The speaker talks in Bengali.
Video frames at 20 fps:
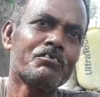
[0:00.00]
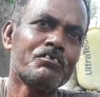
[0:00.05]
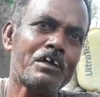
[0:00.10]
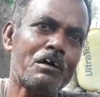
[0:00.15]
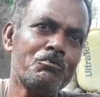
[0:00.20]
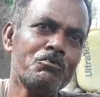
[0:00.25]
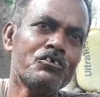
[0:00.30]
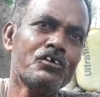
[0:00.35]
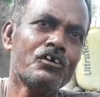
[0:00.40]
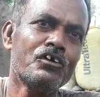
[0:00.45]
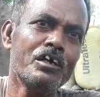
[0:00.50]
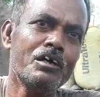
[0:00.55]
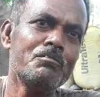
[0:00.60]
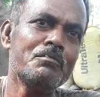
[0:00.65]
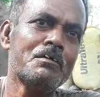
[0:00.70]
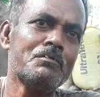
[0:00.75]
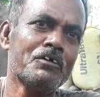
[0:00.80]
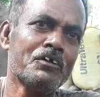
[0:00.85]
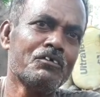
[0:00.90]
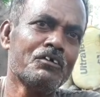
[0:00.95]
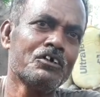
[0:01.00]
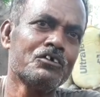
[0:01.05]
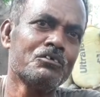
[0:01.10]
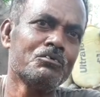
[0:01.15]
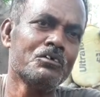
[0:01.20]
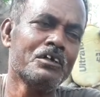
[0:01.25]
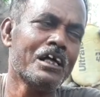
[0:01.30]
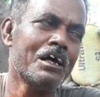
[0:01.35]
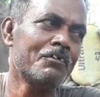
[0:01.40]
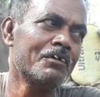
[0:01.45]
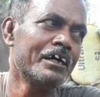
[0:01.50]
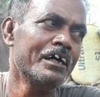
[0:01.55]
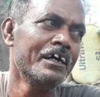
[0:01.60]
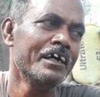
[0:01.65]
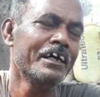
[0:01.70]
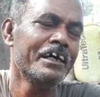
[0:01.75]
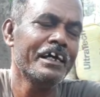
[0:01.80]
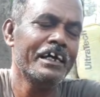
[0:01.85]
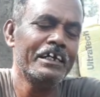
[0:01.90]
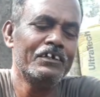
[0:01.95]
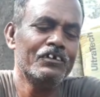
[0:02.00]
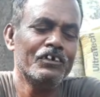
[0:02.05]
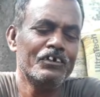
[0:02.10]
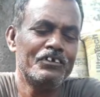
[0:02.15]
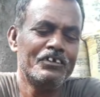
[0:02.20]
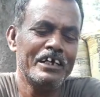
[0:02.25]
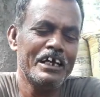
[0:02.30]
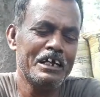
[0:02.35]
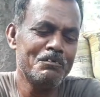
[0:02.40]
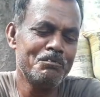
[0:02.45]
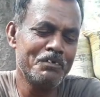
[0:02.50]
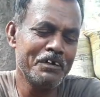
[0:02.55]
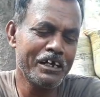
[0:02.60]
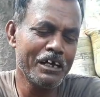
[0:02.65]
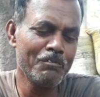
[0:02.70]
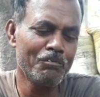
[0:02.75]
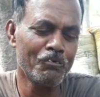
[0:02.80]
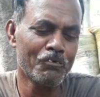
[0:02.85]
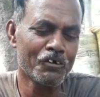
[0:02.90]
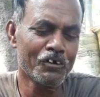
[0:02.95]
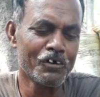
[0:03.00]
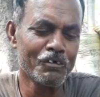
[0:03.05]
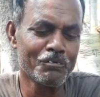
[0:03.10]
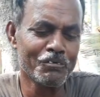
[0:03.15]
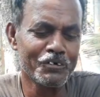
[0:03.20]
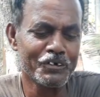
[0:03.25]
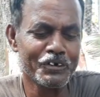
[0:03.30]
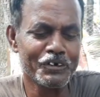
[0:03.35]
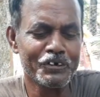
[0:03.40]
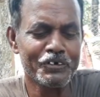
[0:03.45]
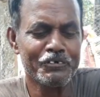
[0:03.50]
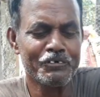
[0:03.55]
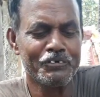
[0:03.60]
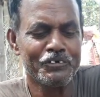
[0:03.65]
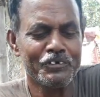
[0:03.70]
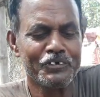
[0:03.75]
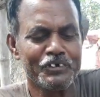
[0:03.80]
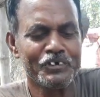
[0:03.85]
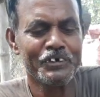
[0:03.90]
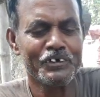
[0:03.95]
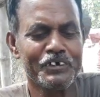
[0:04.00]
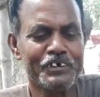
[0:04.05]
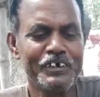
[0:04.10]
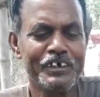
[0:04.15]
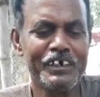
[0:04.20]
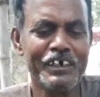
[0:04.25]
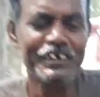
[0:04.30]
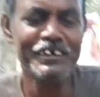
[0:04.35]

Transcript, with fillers: চামচে করে মেপে দেওয়ার সুবিধা হবে এই যে হচ্ছে এনপিকে পনেরো পনেরো ঠিক